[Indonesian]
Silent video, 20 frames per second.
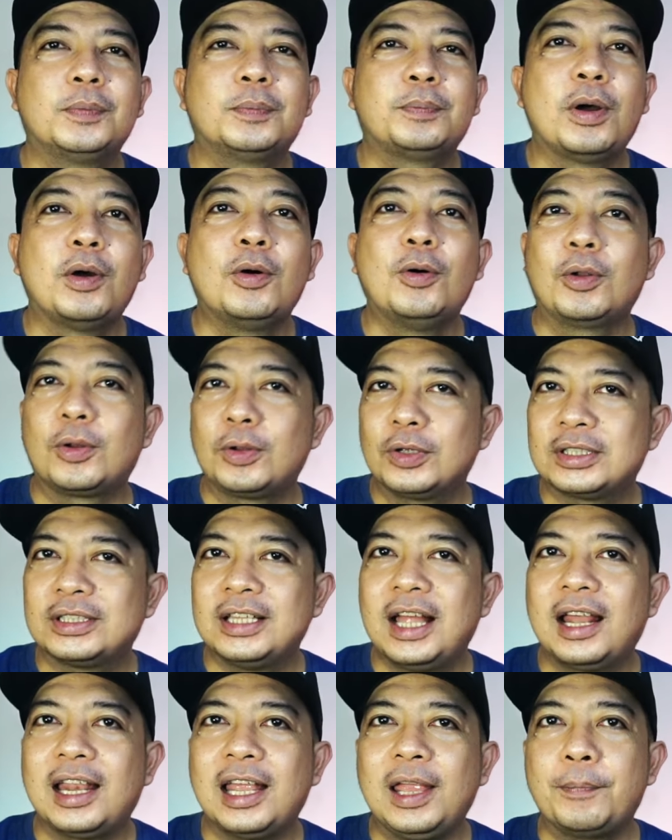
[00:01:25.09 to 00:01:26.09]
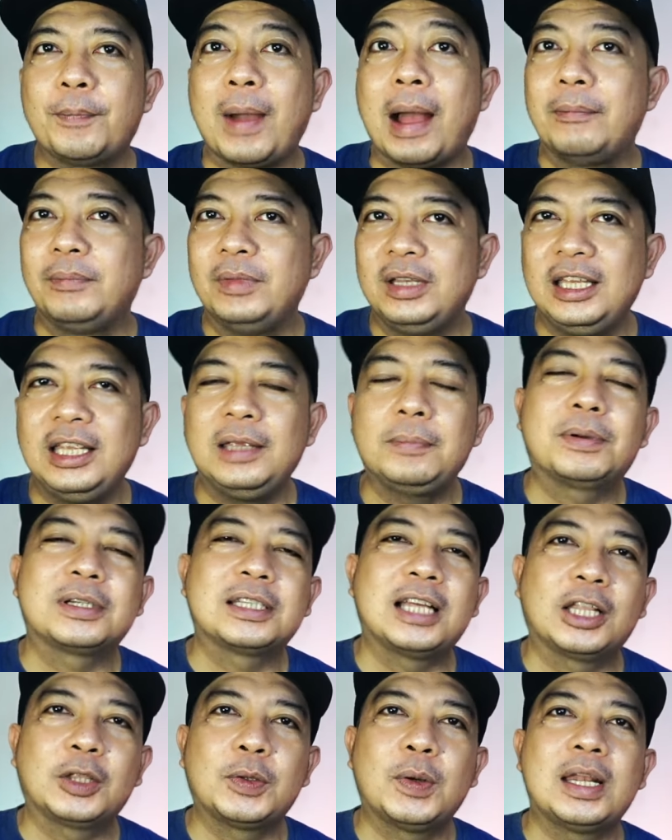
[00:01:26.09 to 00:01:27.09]
pengurus dari PAMDI
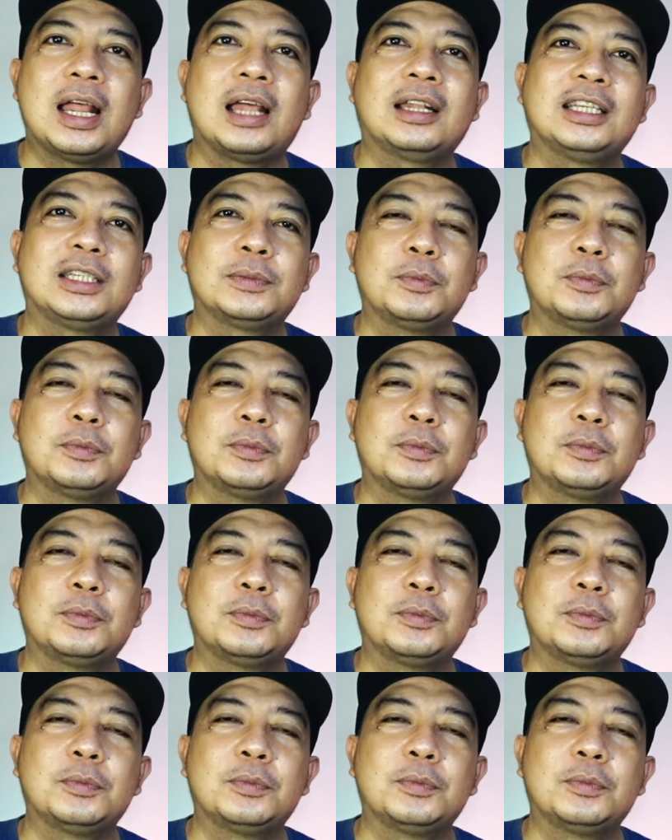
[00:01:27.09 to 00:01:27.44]
Persatuan Artis